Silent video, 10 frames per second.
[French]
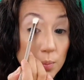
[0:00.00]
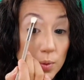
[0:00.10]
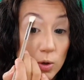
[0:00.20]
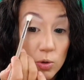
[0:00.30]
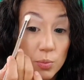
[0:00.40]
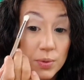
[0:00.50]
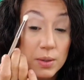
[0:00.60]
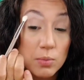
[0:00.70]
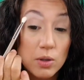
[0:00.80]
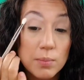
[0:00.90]
prend le
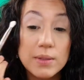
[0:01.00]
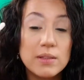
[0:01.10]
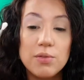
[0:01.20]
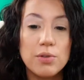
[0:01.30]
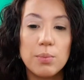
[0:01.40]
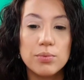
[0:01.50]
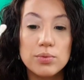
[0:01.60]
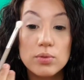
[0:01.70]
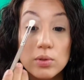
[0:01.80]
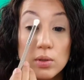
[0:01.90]
pigment, mais dix fois
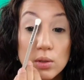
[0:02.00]
plus.